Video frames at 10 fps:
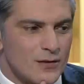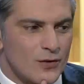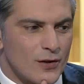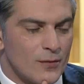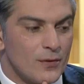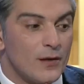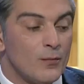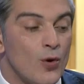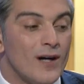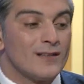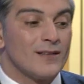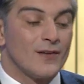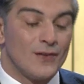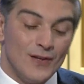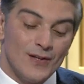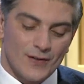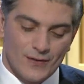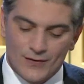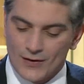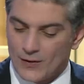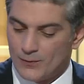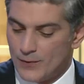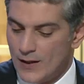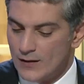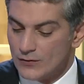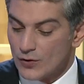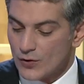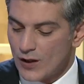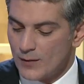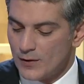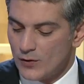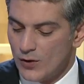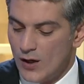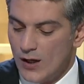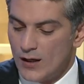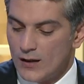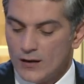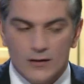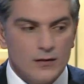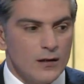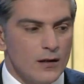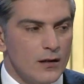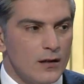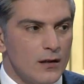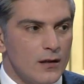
ترعب المواطن كثير ترعب ما اعتقد ما اعتقد الاجراءات الغلق